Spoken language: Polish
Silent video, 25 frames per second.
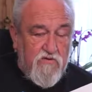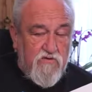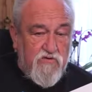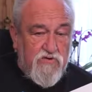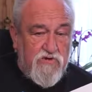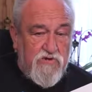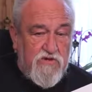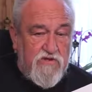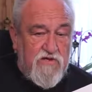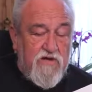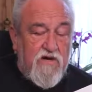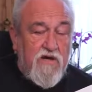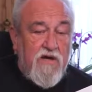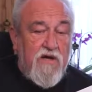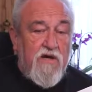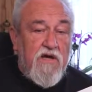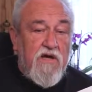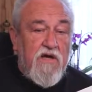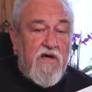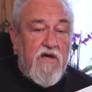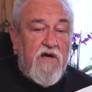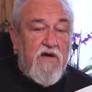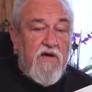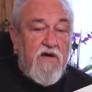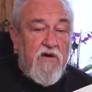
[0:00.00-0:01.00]
różnica
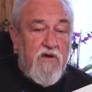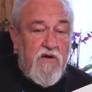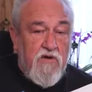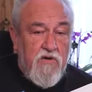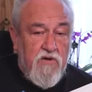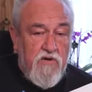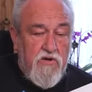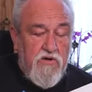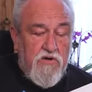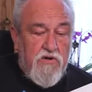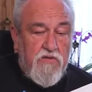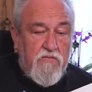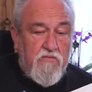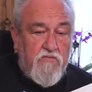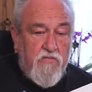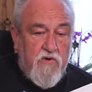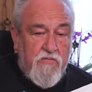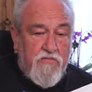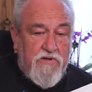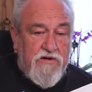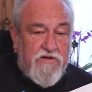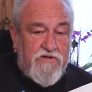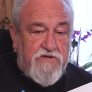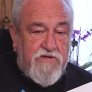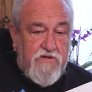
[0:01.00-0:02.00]

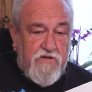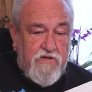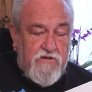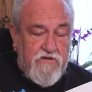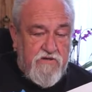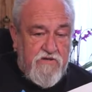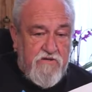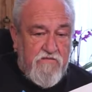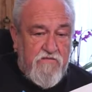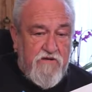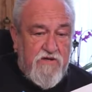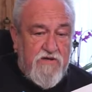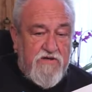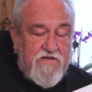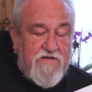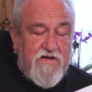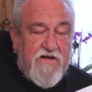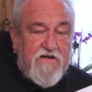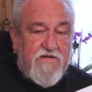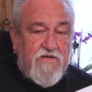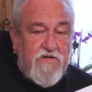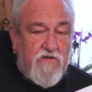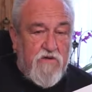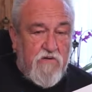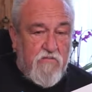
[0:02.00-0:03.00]
pomiędzy
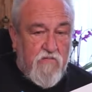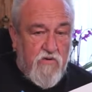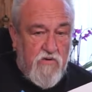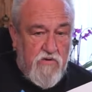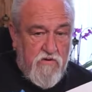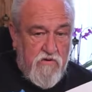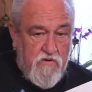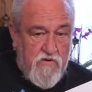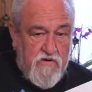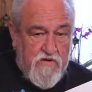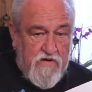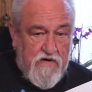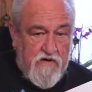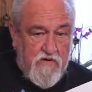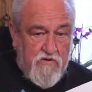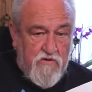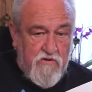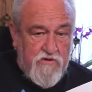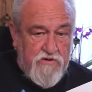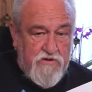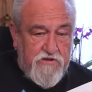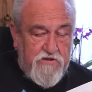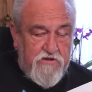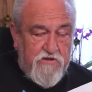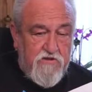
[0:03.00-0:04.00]
cywilizacją
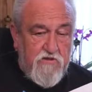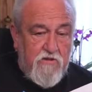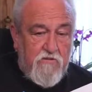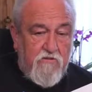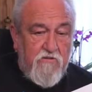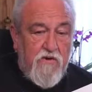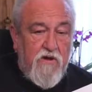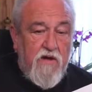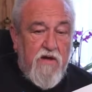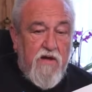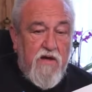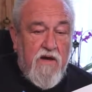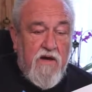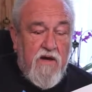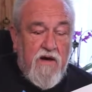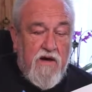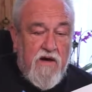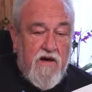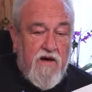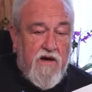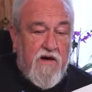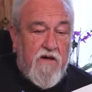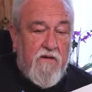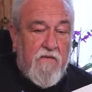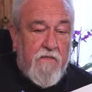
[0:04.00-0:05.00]
katolicką
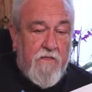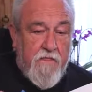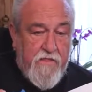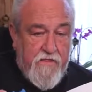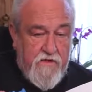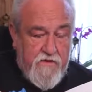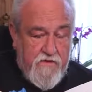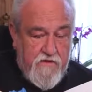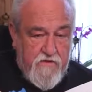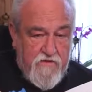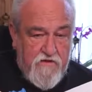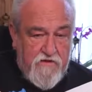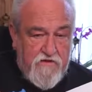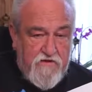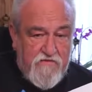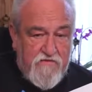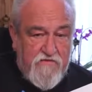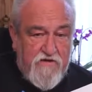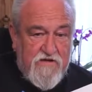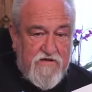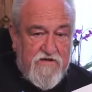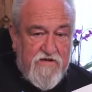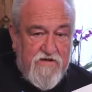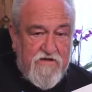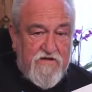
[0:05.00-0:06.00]
a
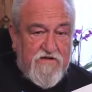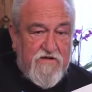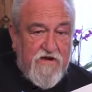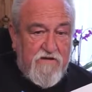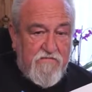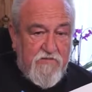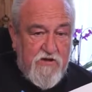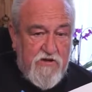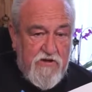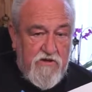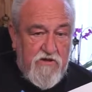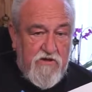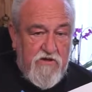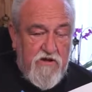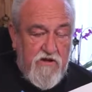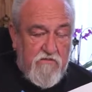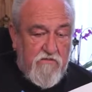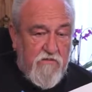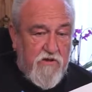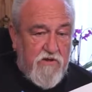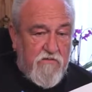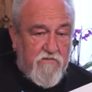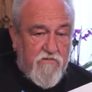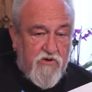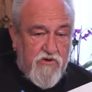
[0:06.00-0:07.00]
cywilizacjami
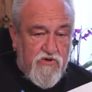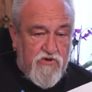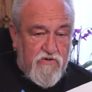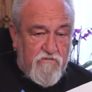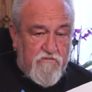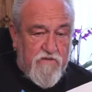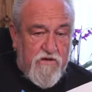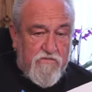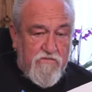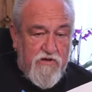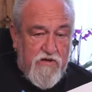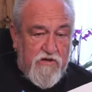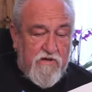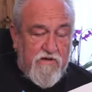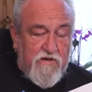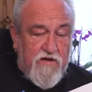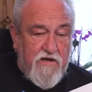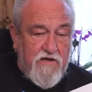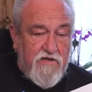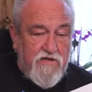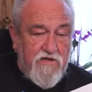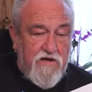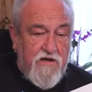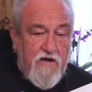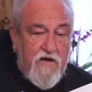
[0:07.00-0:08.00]
innymi. Proszę
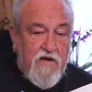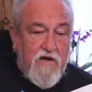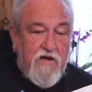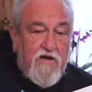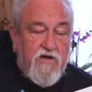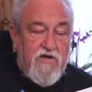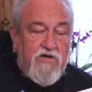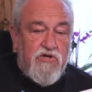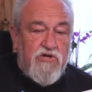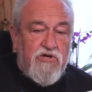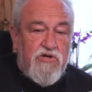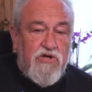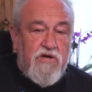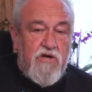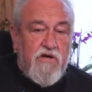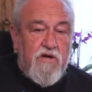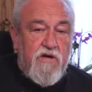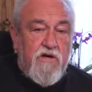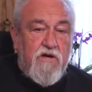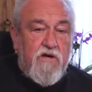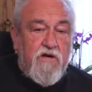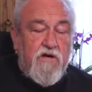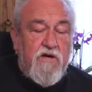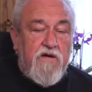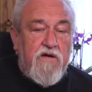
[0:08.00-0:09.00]
pamiętać,
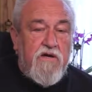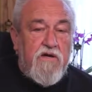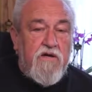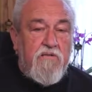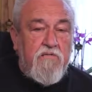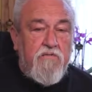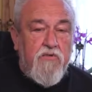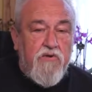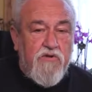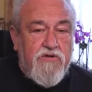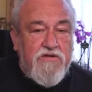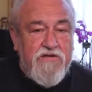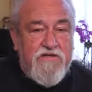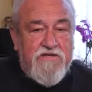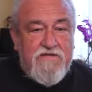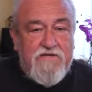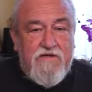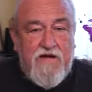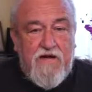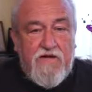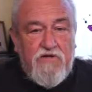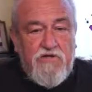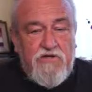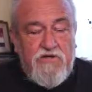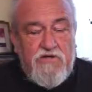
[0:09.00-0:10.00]
że
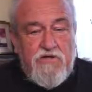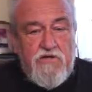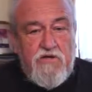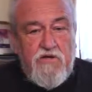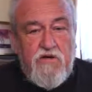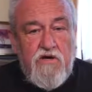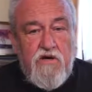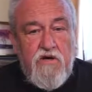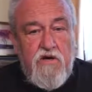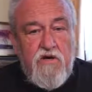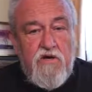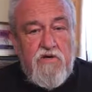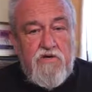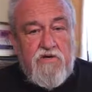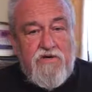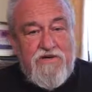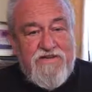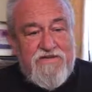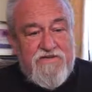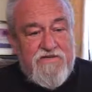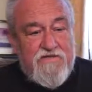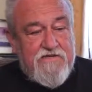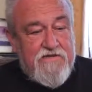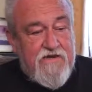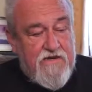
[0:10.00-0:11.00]
protestanci to
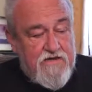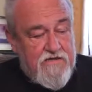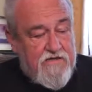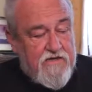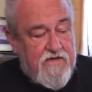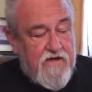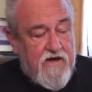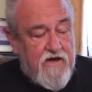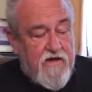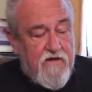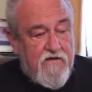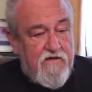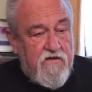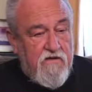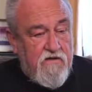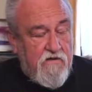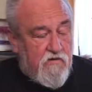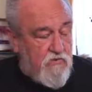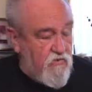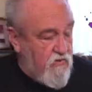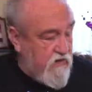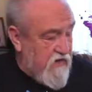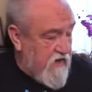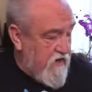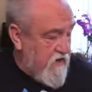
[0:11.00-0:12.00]
jest sekta
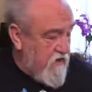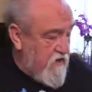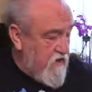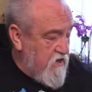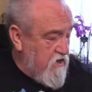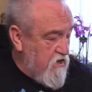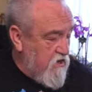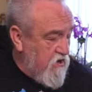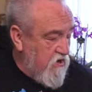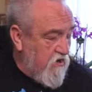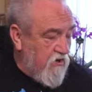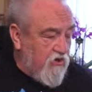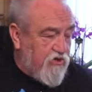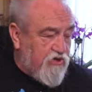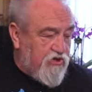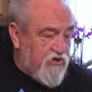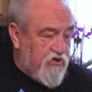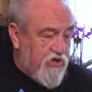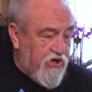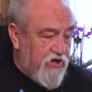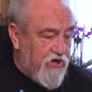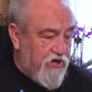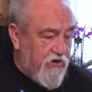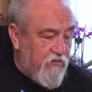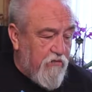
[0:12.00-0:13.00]
która
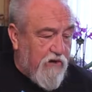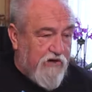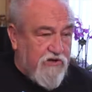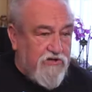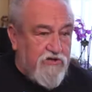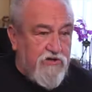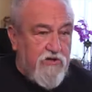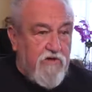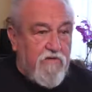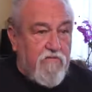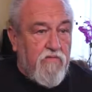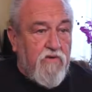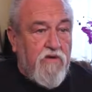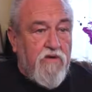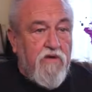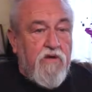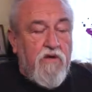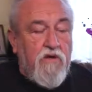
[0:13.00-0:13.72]
oddzieliła się